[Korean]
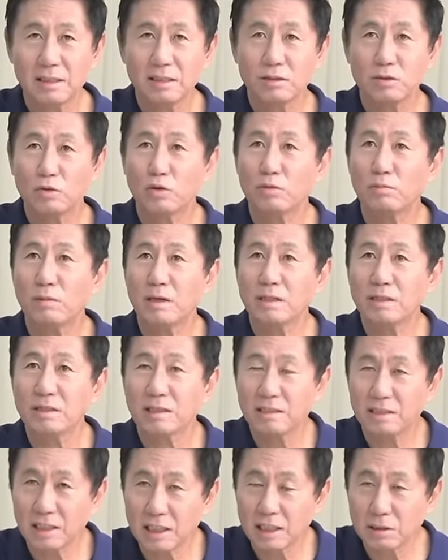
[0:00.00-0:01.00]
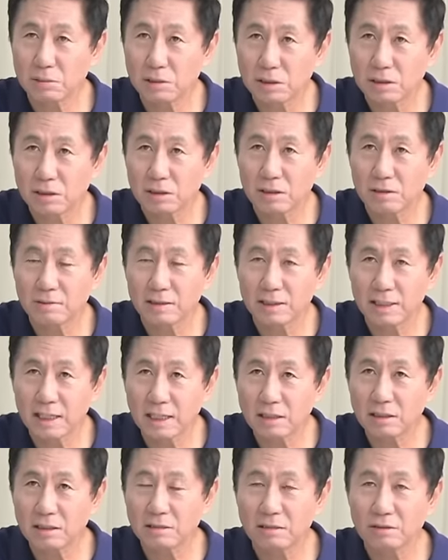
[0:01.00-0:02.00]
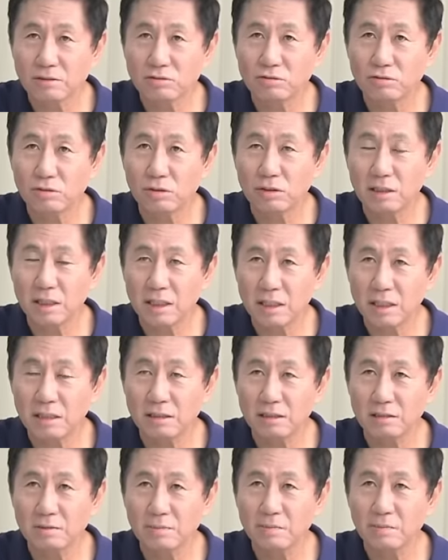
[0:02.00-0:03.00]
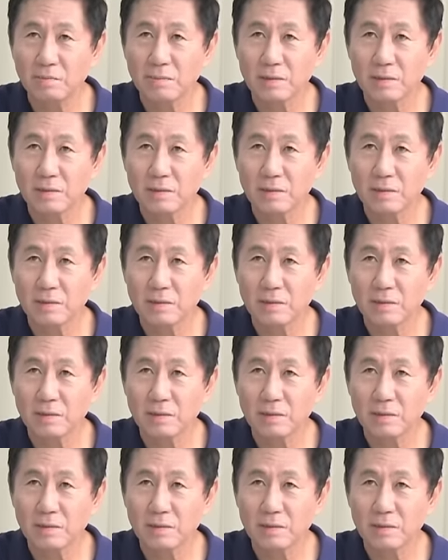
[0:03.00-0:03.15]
조금만 기다리십시오. 내년 9월 2일은